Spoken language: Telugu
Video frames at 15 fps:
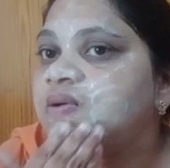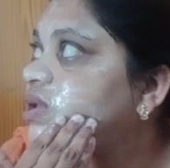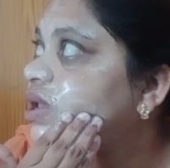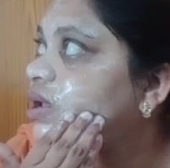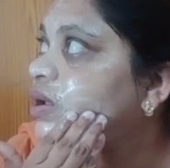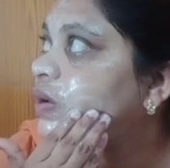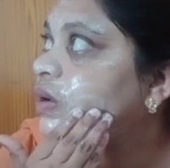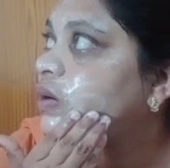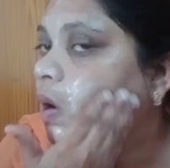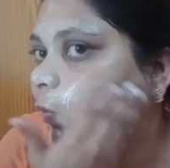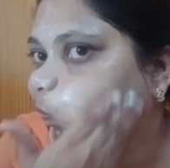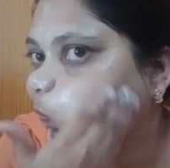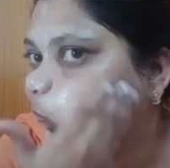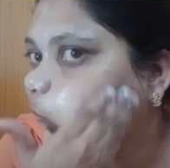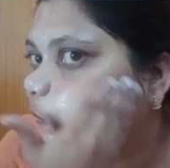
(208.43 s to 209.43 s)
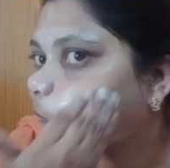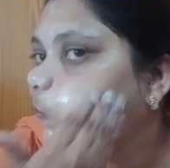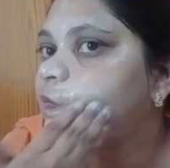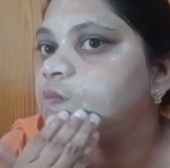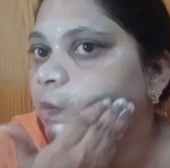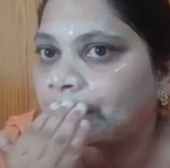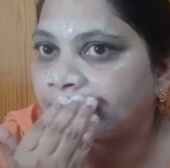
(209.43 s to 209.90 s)
ఫేస్ ప్యాక్
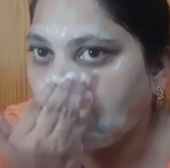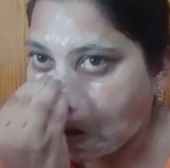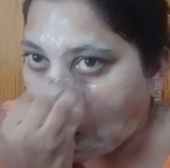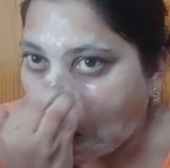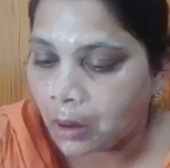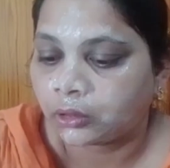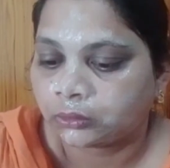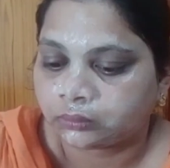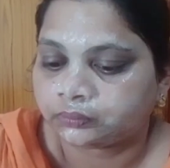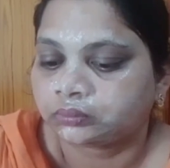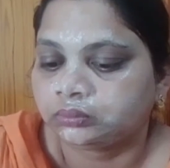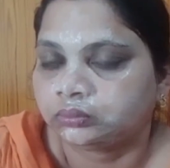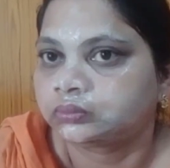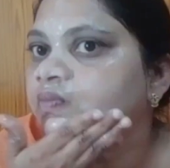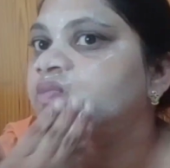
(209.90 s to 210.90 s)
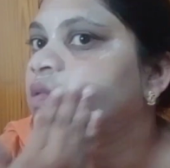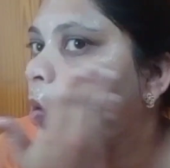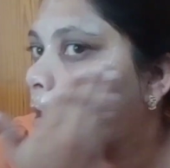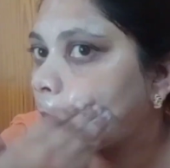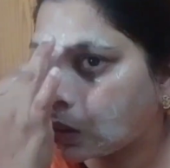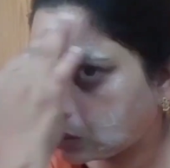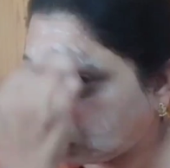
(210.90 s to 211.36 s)
వేసుకోవాలంటే చాలా
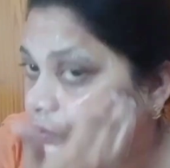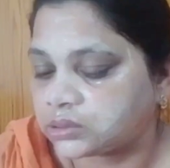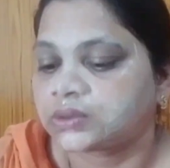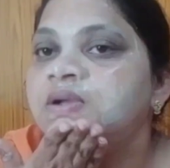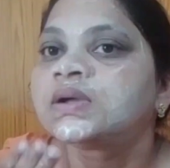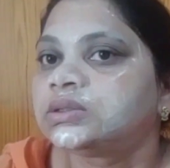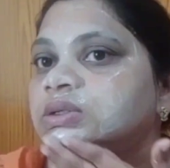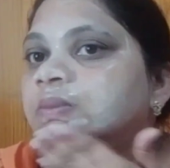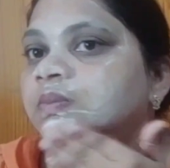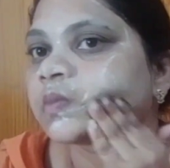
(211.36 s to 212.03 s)
ఇష్టపడరు